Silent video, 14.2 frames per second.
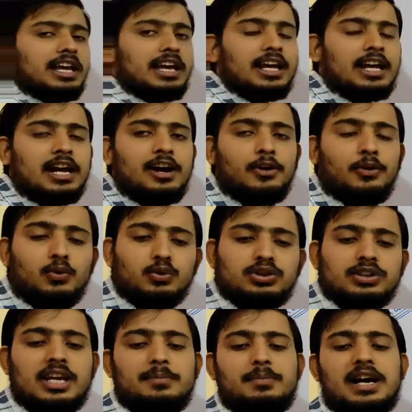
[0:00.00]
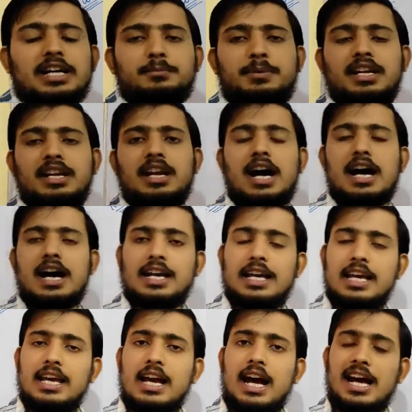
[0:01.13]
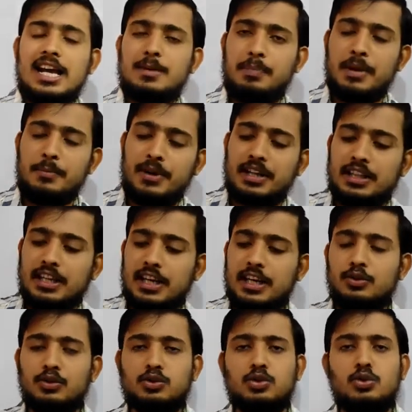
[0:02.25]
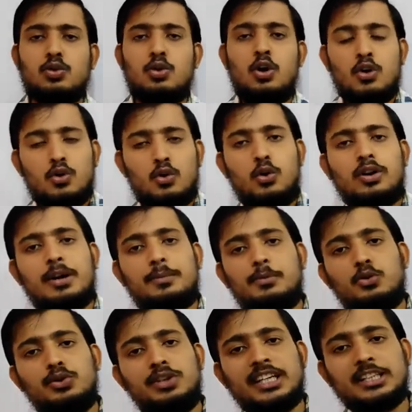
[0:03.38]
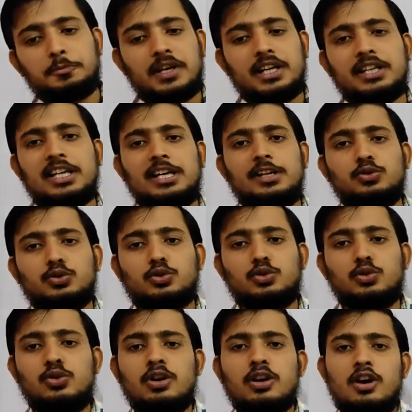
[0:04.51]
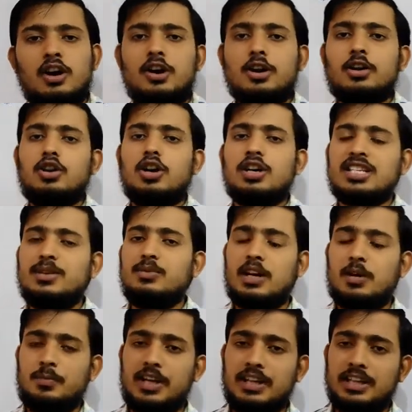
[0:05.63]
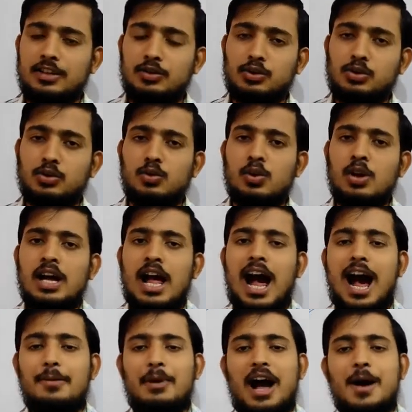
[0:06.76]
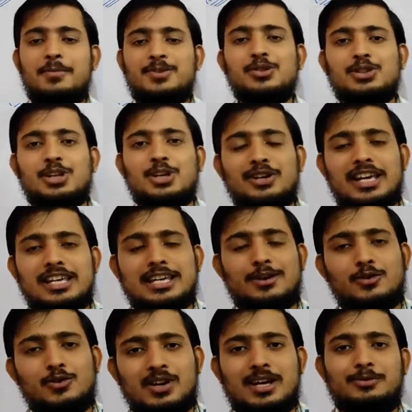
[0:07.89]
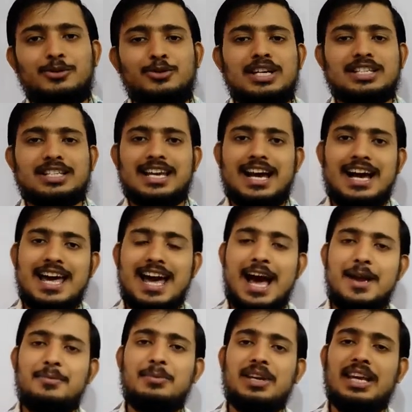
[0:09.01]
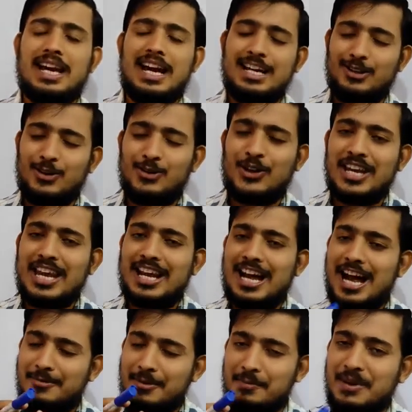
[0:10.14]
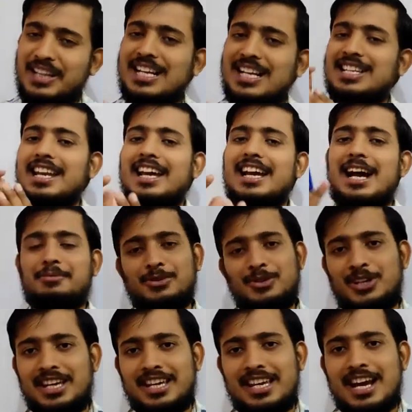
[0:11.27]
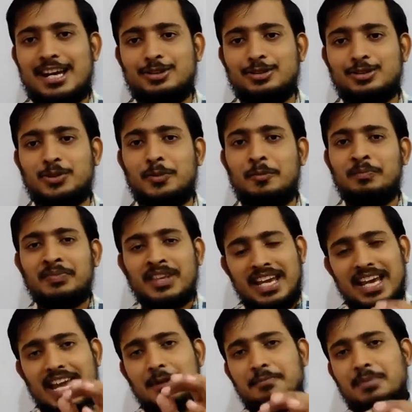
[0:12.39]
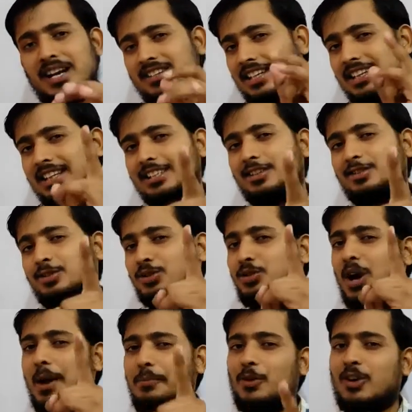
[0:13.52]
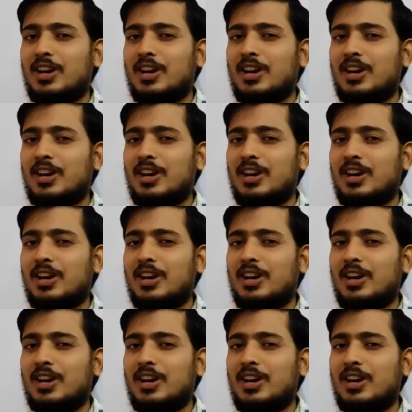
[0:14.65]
हैं उसके बाद फिर आगे आईपी पढ़ते हैं दोस्तों ओ डब्ल्यू एस पढ़ते हैं दोस्तों और लॉजी वर्ड पढ़ते हैं दोस्तों अब आप सोच रहे होंगे ये ओ डब्ल्यू एस क्या है आईपी क्या है तो रुकिएगा अभी पता चलेगा आपको कि क्या है दोस्तों एक बार जल्दी से दोस्तों आप लोग